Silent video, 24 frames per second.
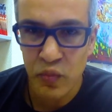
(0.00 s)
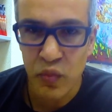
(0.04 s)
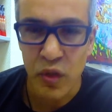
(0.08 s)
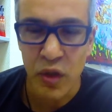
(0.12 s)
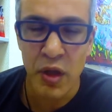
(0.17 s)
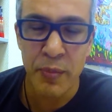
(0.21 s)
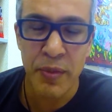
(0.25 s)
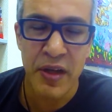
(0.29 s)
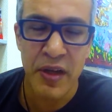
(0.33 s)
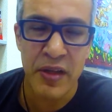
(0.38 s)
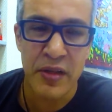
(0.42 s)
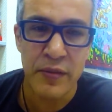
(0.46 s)

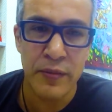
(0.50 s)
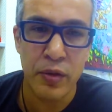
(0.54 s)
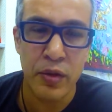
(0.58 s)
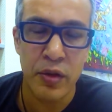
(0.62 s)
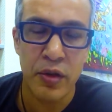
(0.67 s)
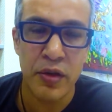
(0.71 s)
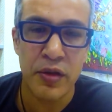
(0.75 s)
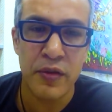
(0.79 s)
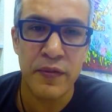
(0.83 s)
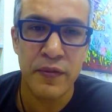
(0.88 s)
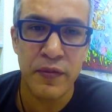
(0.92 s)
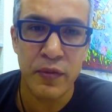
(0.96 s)
и
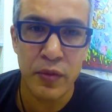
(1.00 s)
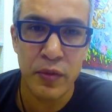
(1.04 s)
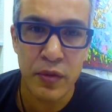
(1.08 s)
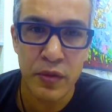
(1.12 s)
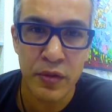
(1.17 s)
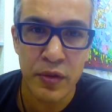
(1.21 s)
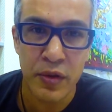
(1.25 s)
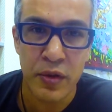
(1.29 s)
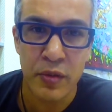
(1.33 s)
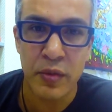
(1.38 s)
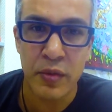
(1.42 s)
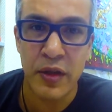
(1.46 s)
позволить
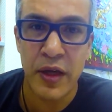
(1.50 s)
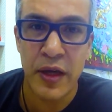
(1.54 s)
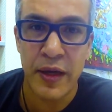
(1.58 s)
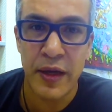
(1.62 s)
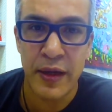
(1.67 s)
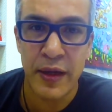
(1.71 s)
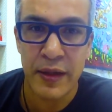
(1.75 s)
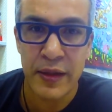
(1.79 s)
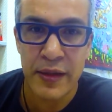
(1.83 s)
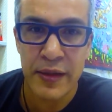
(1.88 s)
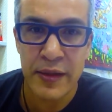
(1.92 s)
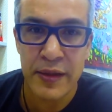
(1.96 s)
фондам и
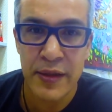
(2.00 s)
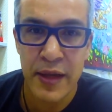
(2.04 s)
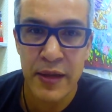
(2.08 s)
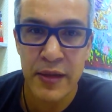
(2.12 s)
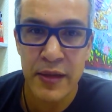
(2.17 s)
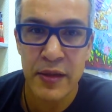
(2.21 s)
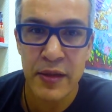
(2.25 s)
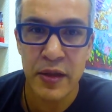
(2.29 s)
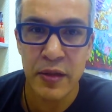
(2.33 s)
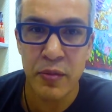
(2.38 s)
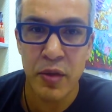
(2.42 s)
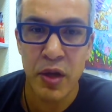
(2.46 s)

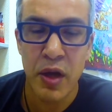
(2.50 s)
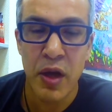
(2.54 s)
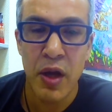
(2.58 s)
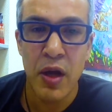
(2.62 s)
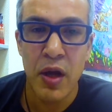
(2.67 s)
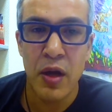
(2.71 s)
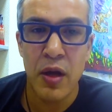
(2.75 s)
организациям